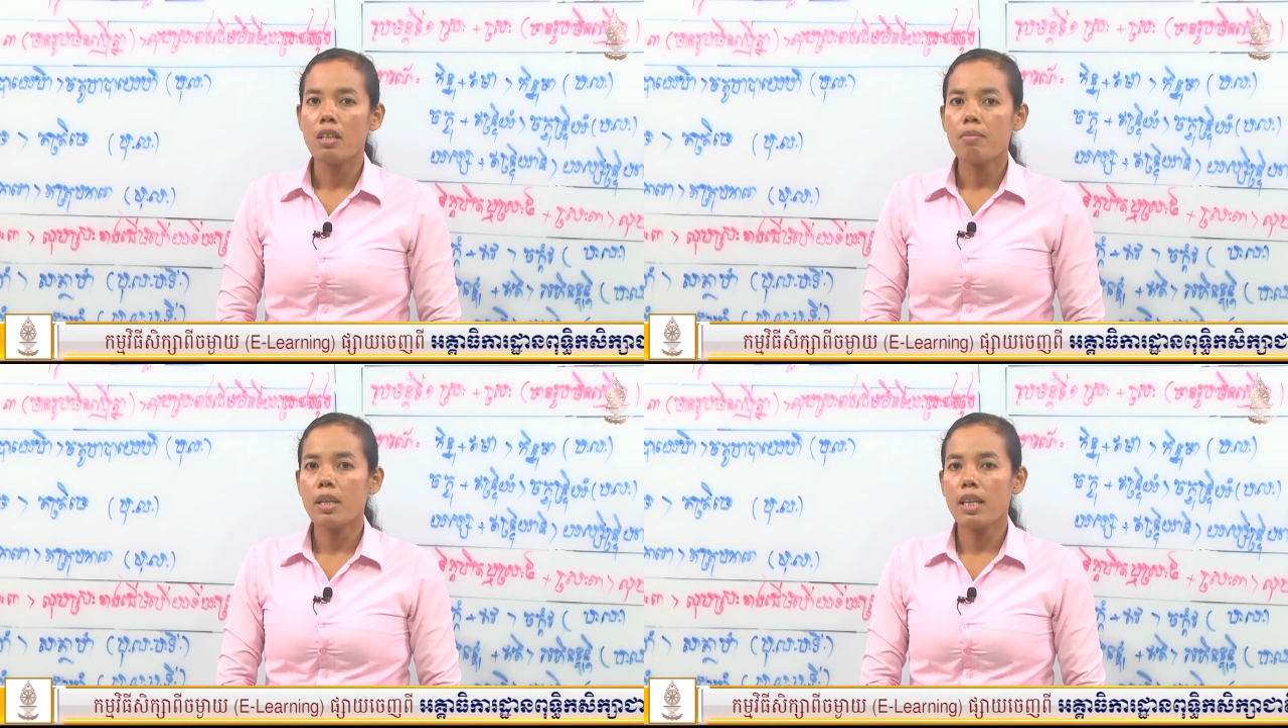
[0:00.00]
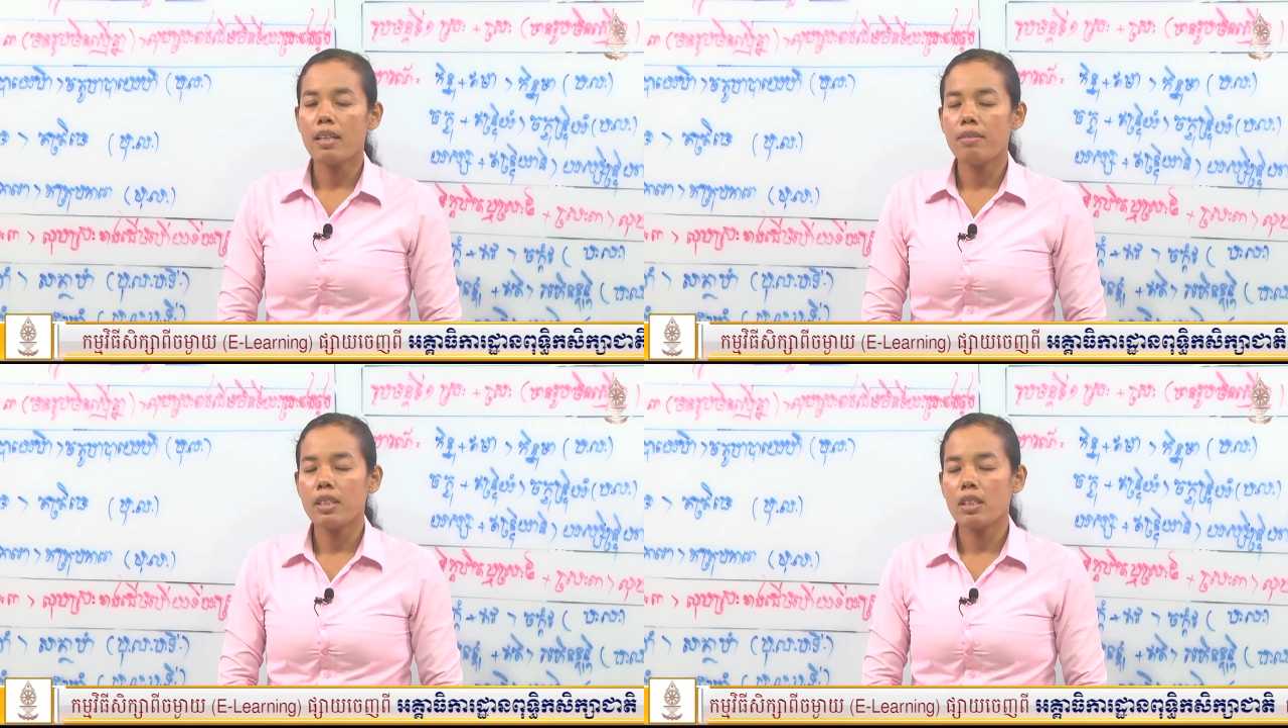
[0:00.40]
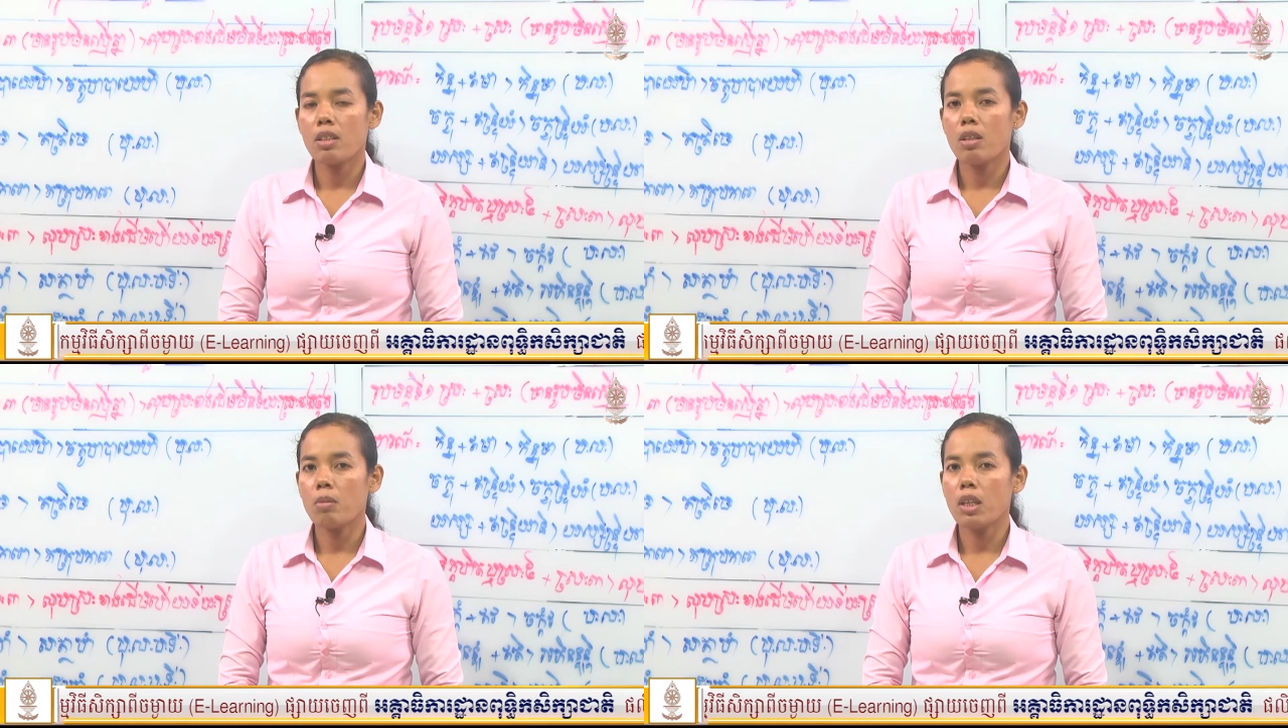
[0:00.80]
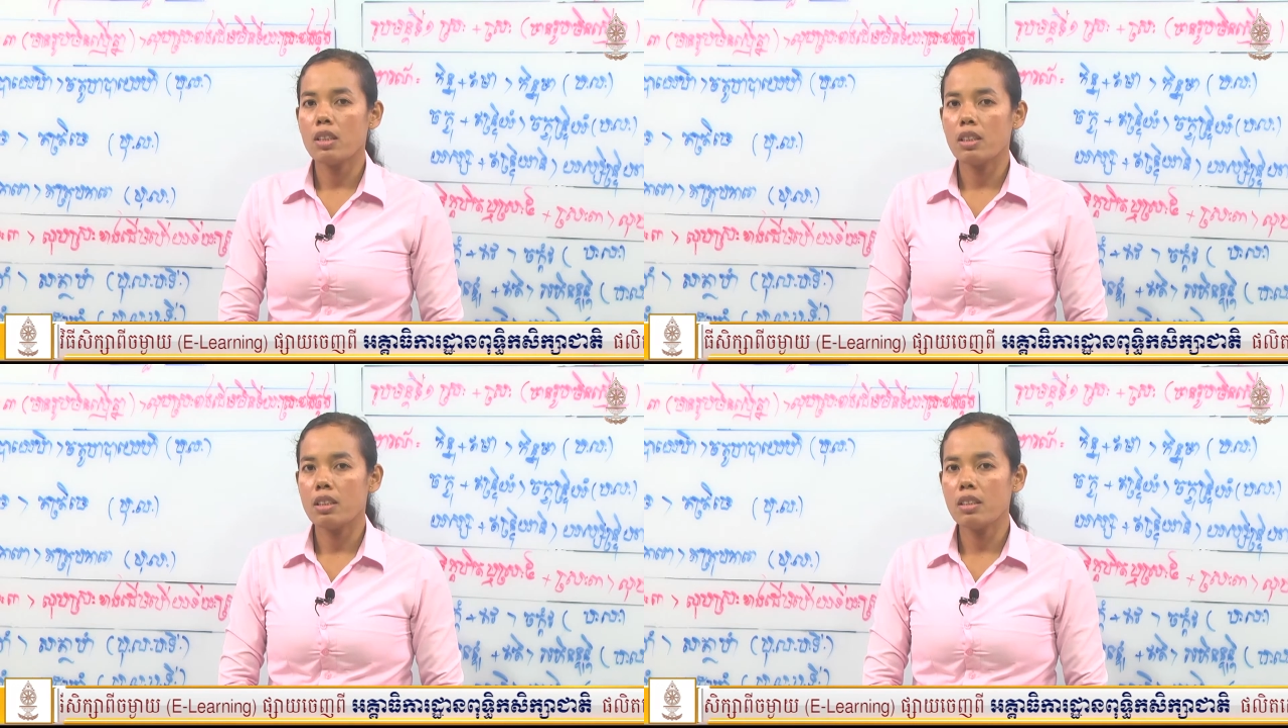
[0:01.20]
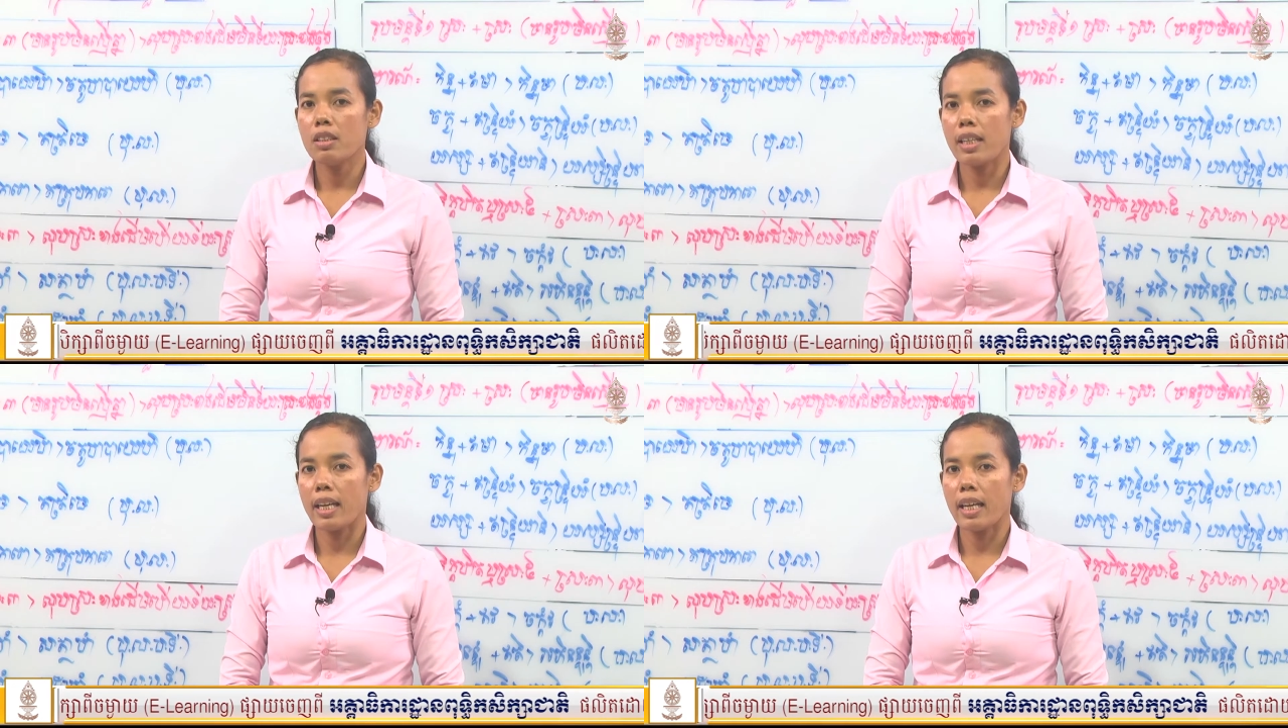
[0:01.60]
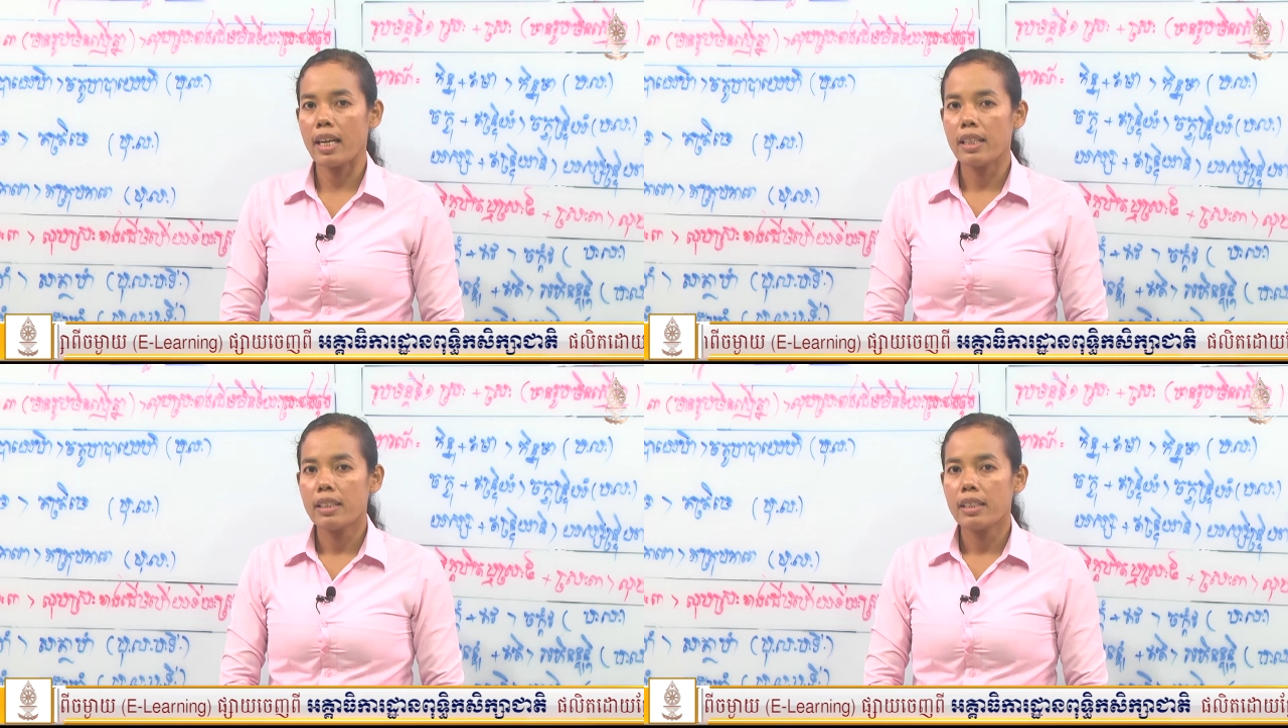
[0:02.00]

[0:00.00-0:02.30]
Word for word: bà lấy về cho cô rồi bao dướng cái nà